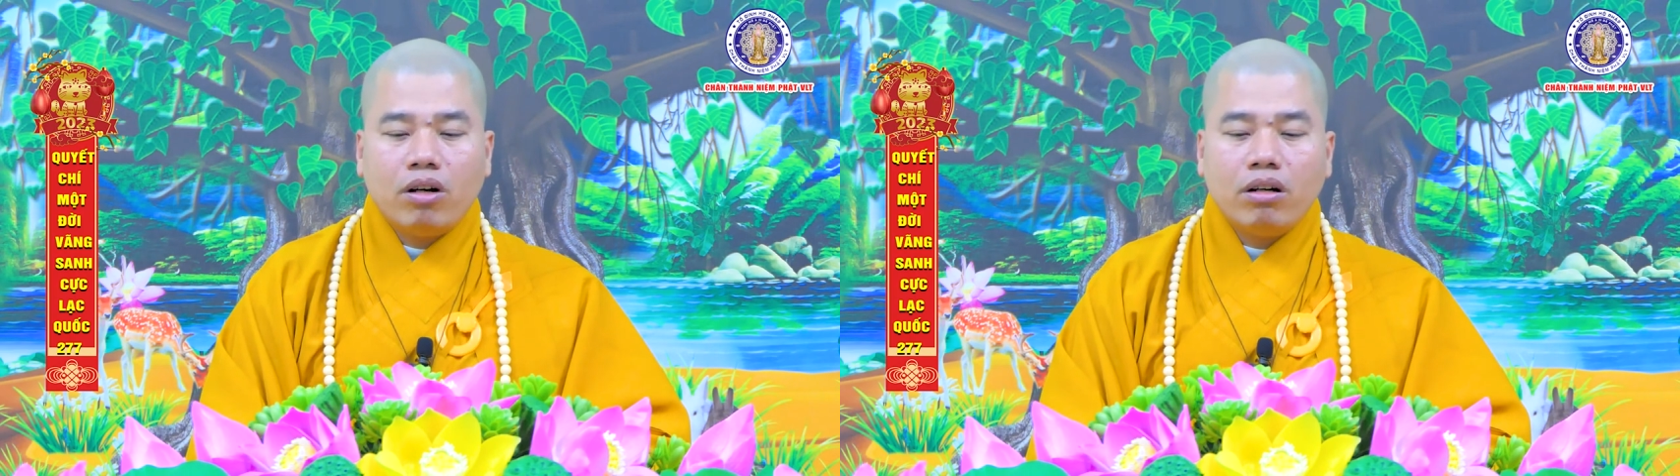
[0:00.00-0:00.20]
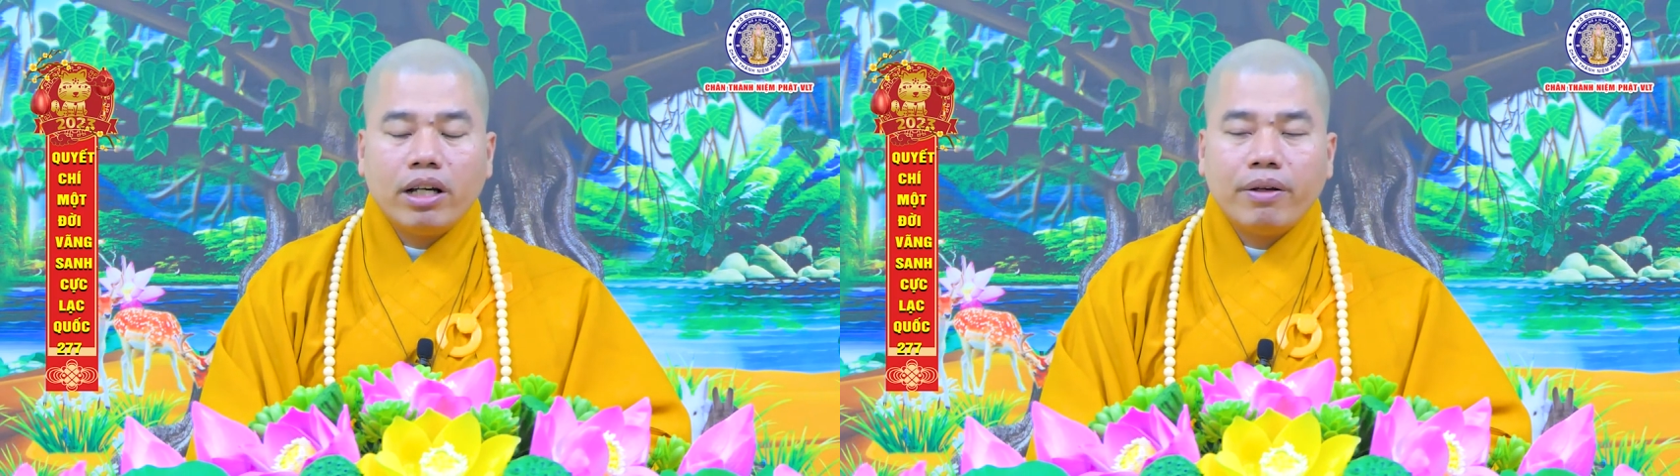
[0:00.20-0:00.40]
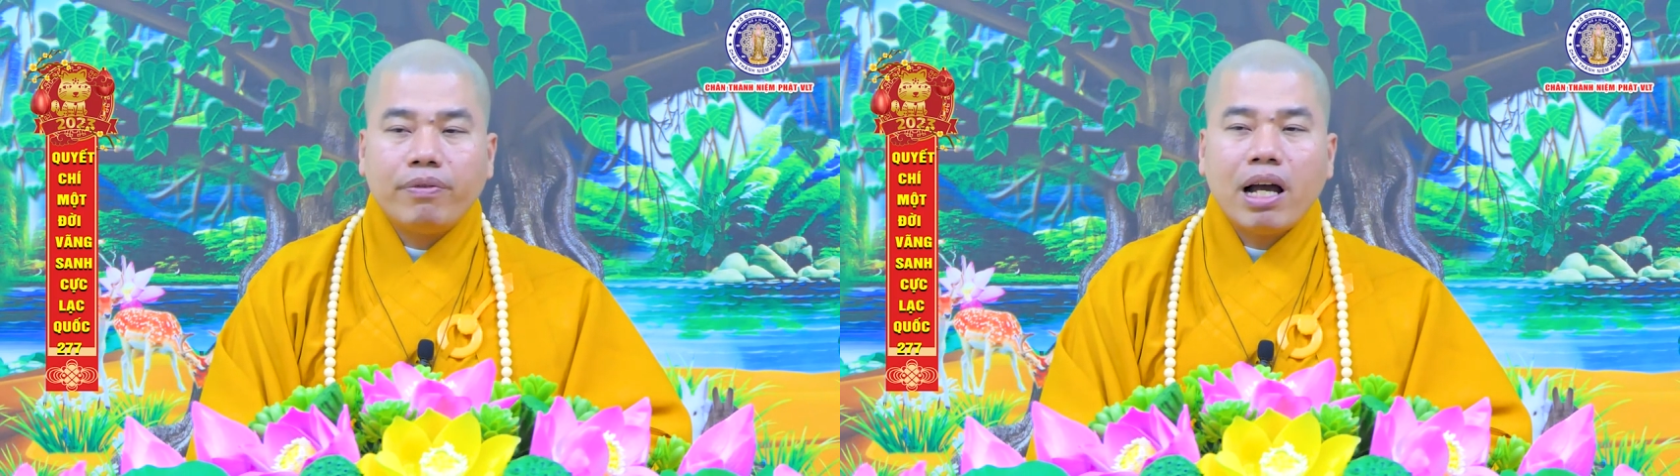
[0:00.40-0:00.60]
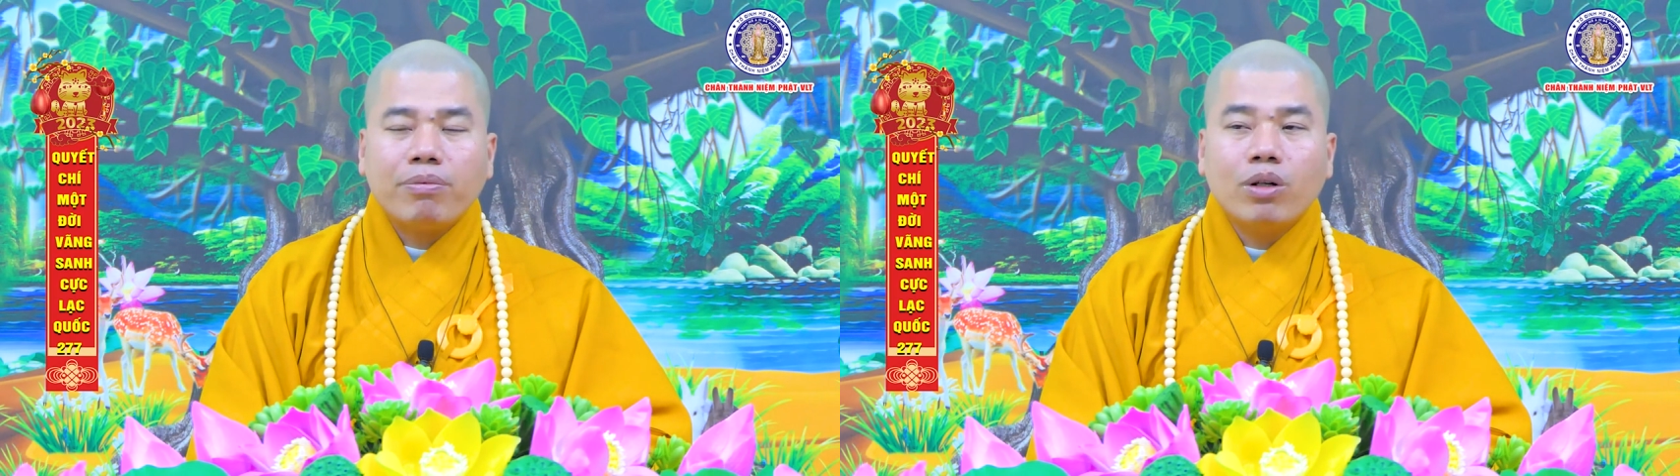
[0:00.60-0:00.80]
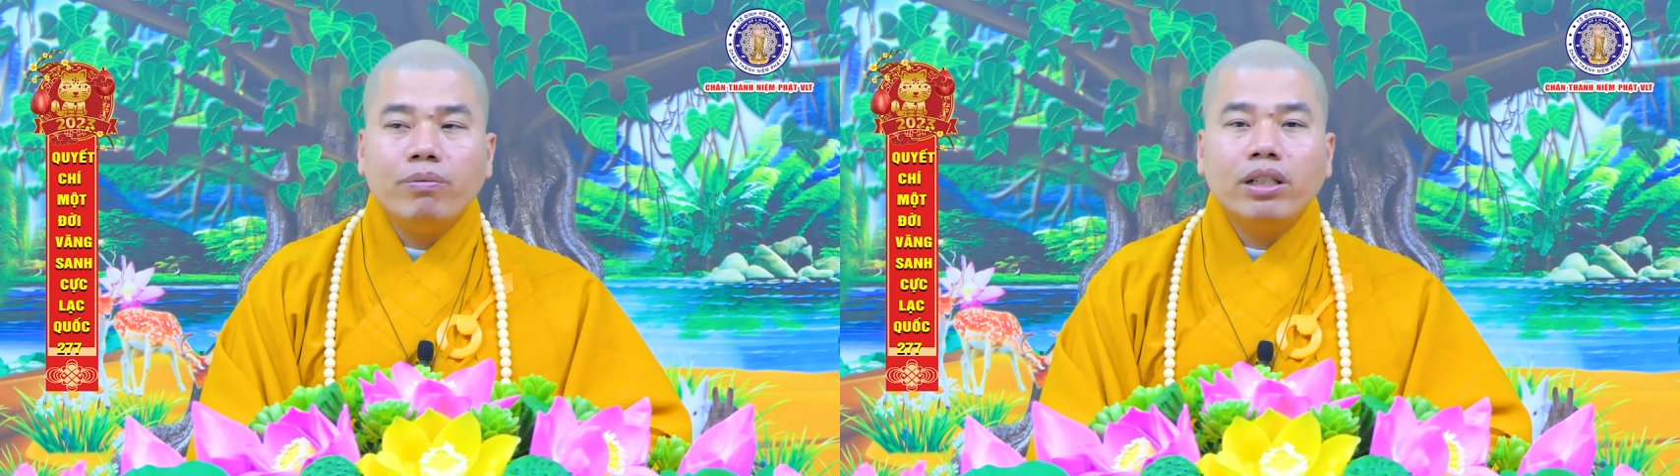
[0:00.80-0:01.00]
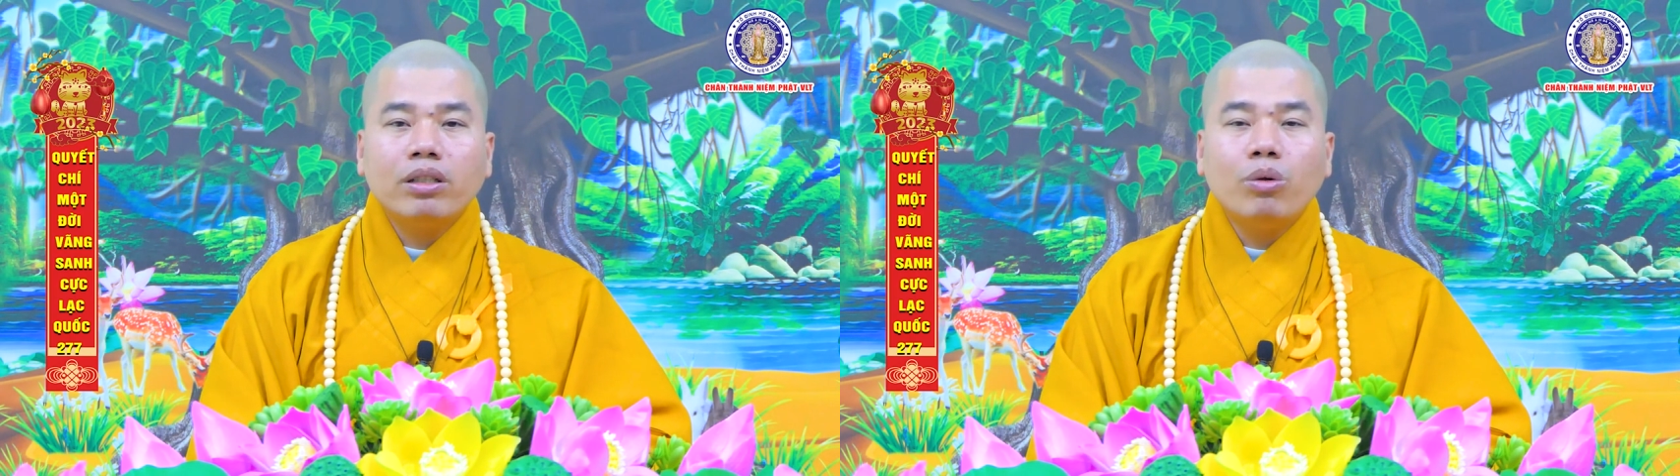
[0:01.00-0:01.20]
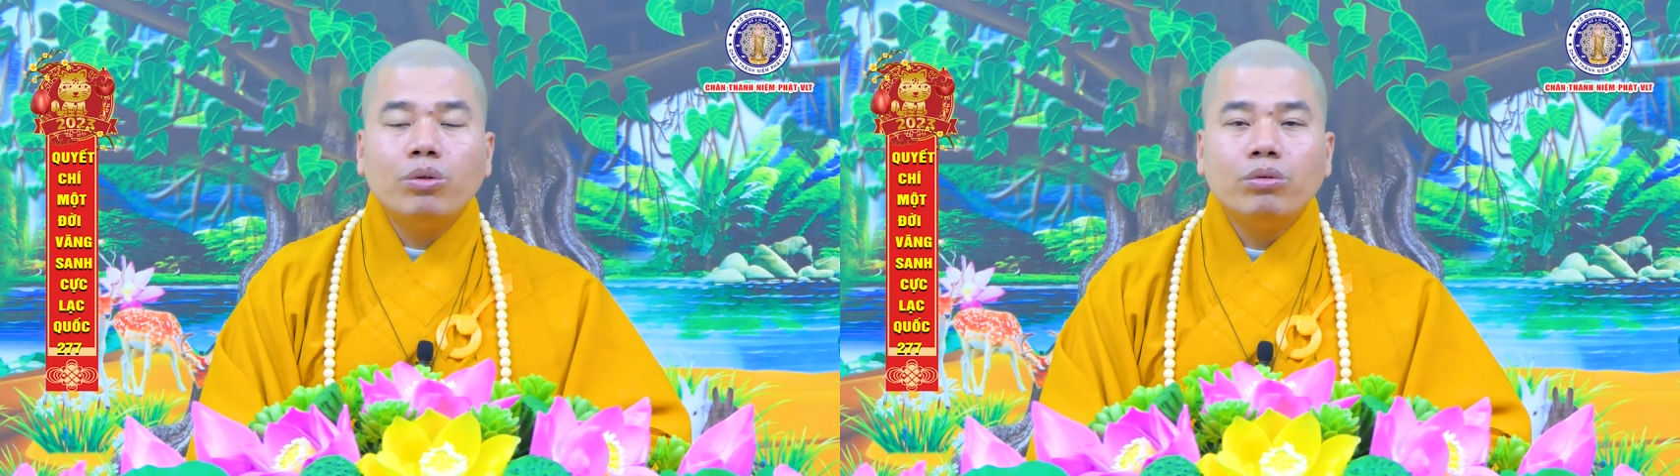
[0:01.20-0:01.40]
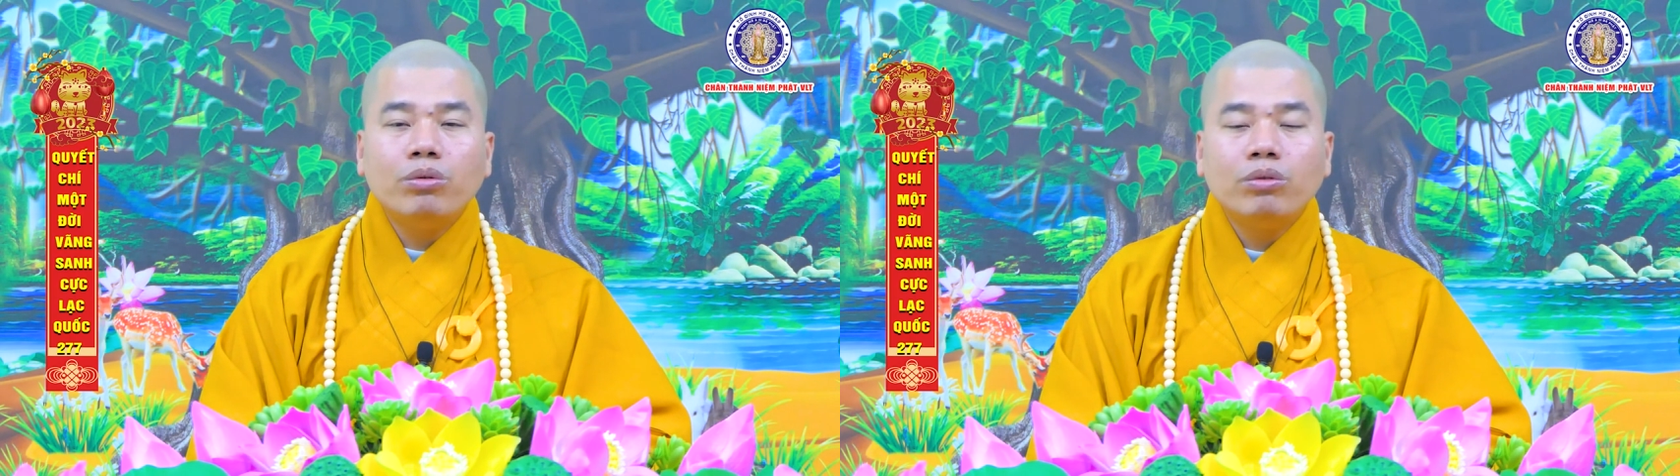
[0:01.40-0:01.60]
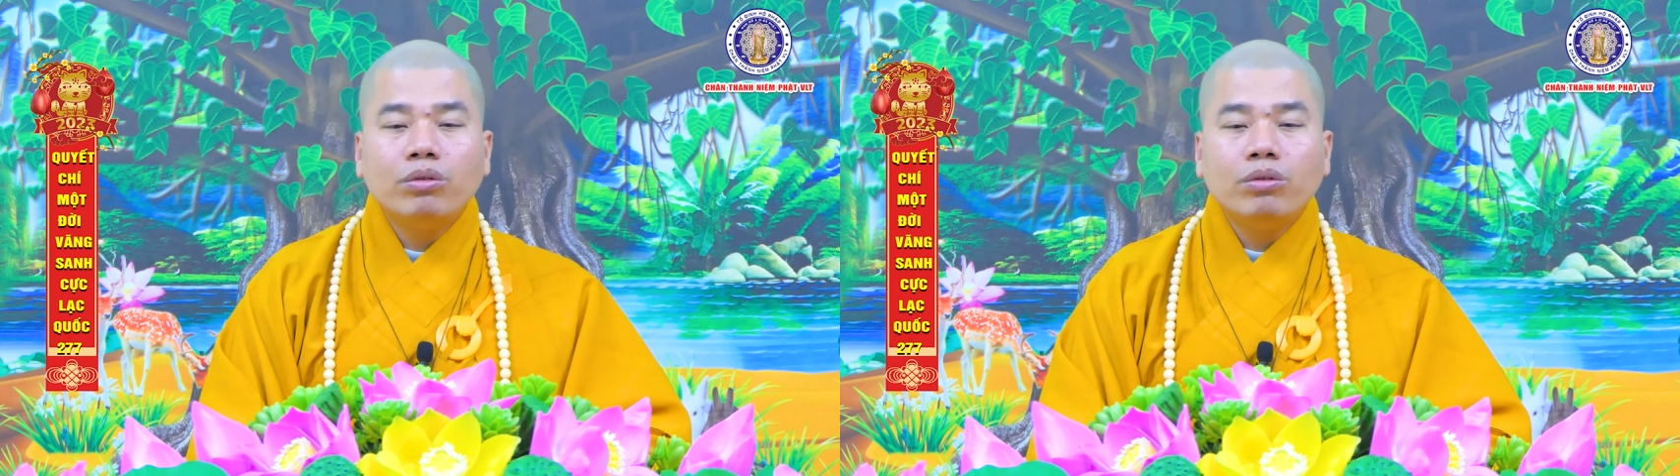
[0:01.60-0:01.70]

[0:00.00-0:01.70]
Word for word: con nghe pháp con biết tu